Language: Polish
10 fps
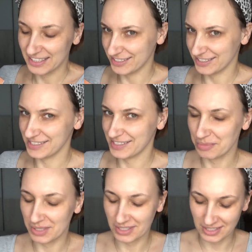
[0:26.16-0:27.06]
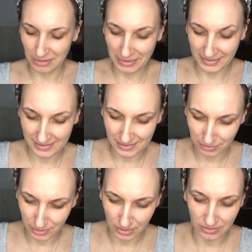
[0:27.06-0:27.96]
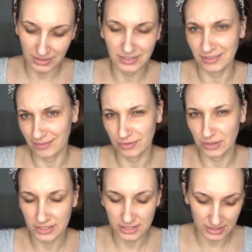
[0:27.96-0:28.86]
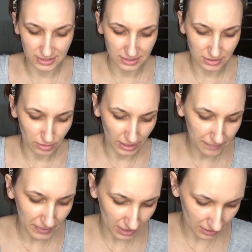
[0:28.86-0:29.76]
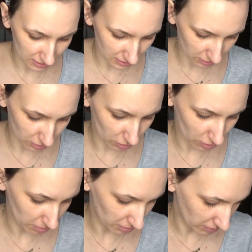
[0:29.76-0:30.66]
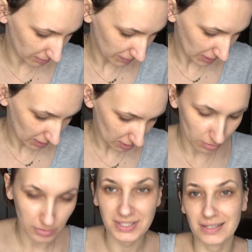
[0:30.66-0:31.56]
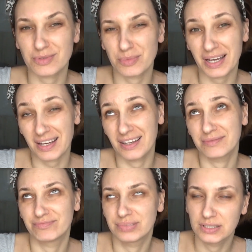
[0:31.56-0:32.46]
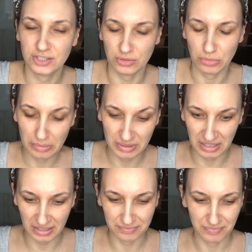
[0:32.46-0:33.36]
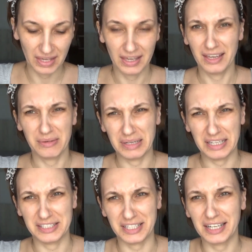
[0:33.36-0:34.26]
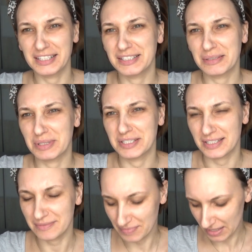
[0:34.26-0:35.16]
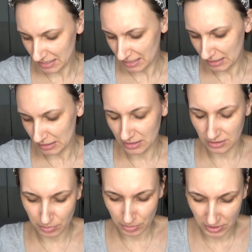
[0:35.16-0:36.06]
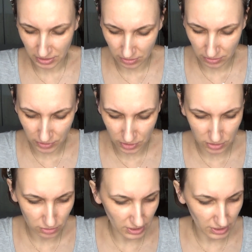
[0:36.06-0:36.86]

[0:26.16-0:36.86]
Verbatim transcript: Z rzęsami jeszcze chyba nie jestem gotowa i nie wiem w ogóle, czy się zdecyduję, ale jeśli chodzi o brwi, to pomyślałam sobie, a czemu by nie? Chyba jakiejś tragedii nie będzie. Oj, próbuję to otworzyć.